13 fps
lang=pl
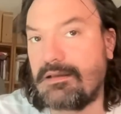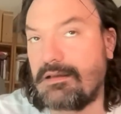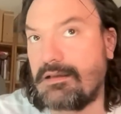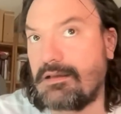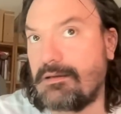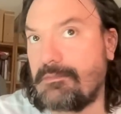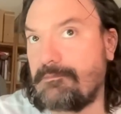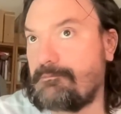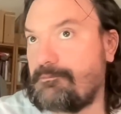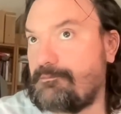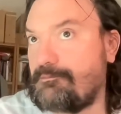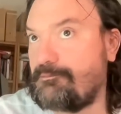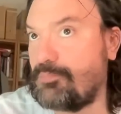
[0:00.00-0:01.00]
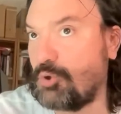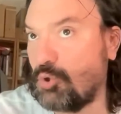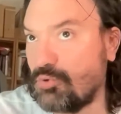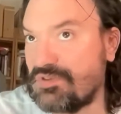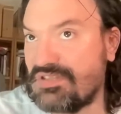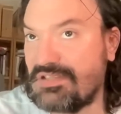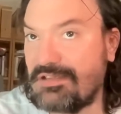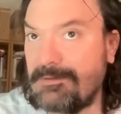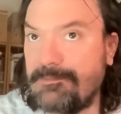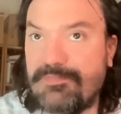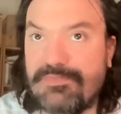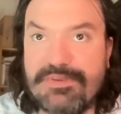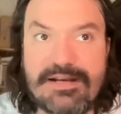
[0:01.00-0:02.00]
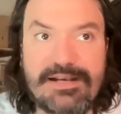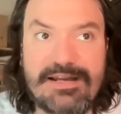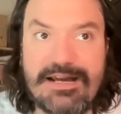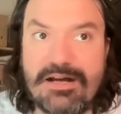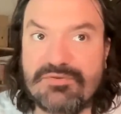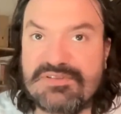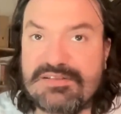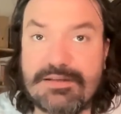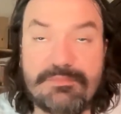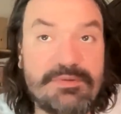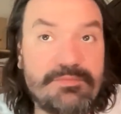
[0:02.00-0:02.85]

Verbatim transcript: e, Prusy, ale Austria.